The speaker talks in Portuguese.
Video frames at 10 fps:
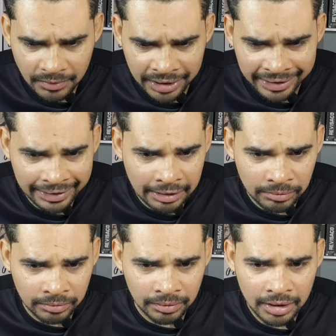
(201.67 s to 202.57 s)

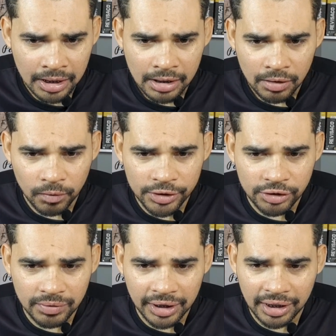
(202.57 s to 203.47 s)
Então,
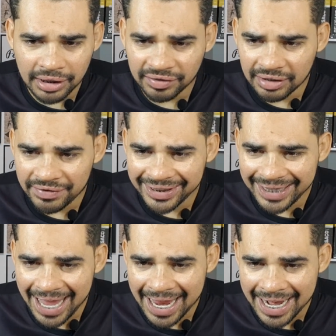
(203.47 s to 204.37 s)
continua aqui, que estava
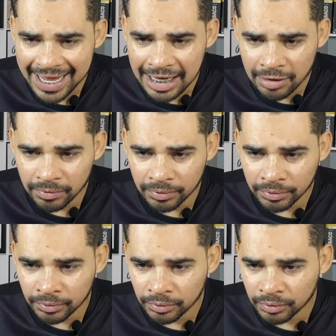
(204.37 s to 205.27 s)
internado
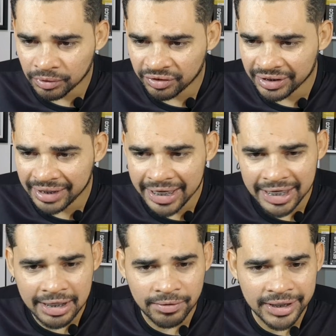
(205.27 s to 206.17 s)
no
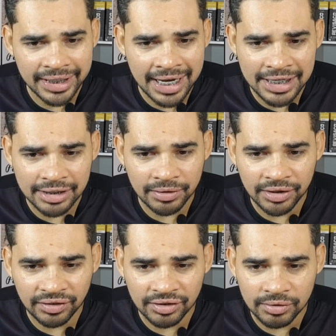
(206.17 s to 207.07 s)
CTI da unidade, não
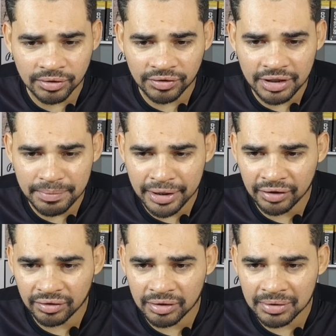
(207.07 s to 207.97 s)
resistiu aos
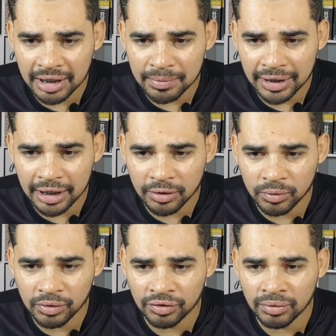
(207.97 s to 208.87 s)
ferimentos, né? o Cabo
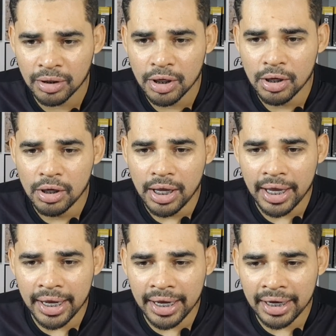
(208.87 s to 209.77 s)
Cardoso,
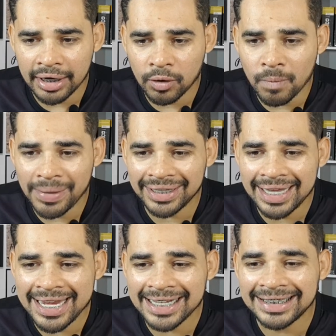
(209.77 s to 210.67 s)
é, que
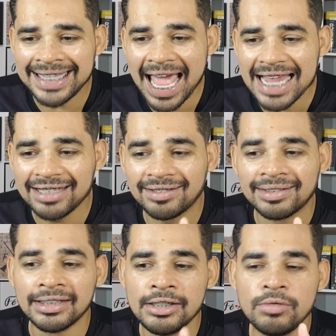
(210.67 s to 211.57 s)
completaria 10
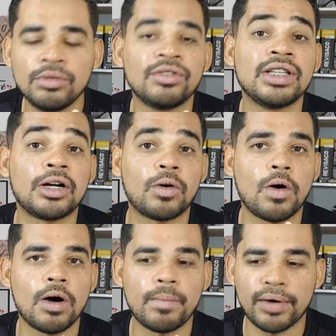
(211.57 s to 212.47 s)
anos na
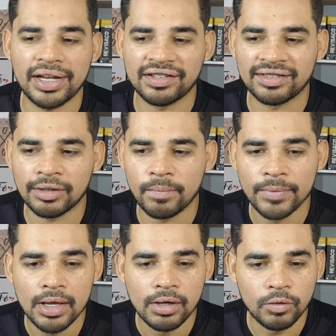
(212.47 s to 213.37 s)
corporação
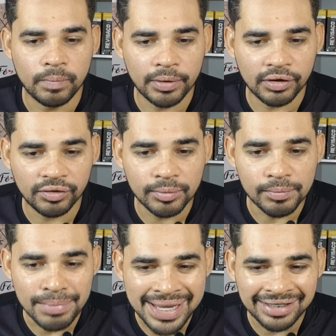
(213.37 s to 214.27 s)
no próximo
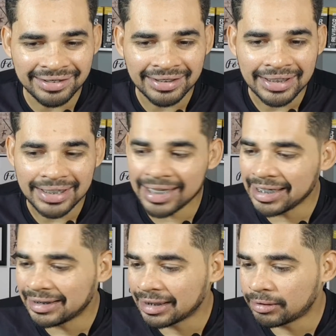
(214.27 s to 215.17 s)
mês, né?
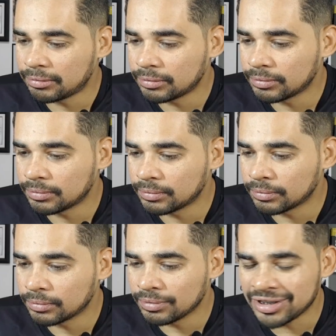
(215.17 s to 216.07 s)

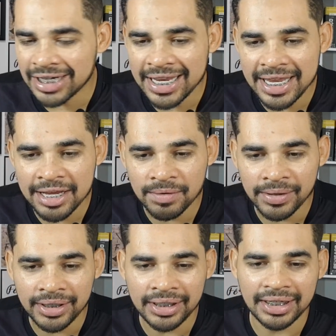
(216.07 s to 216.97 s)
Então, janeiro
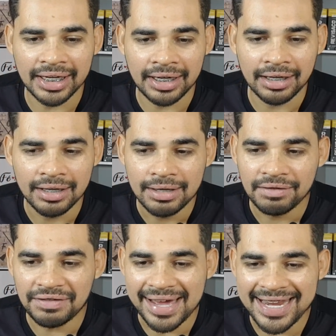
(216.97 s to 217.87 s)
aí, cara,
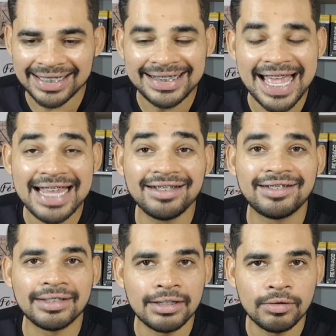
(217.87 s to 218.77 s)
faria
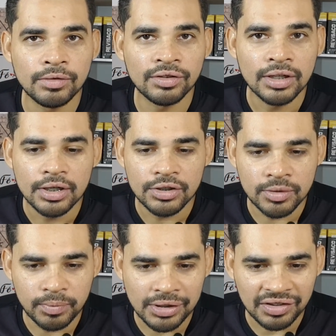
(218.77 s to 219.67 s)
10 anos
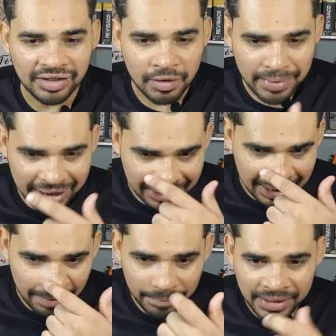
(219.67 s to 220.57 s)
de policial
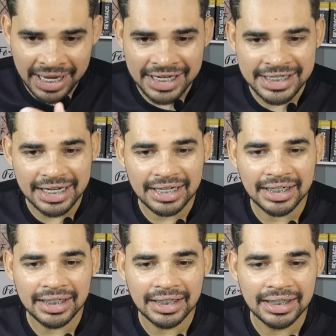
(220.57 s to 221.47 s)
militar, deixa
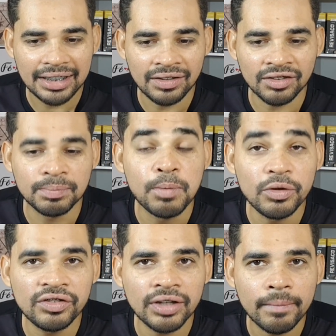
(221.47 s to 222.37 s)

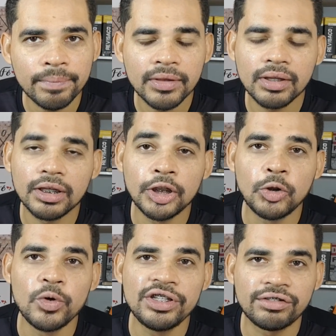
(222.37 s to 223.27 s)
esposa e
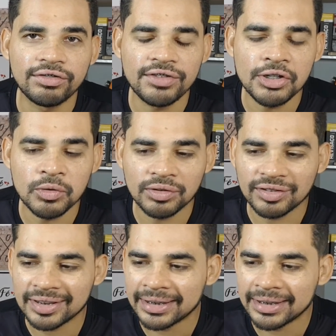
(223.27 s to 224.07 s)
dois filhos.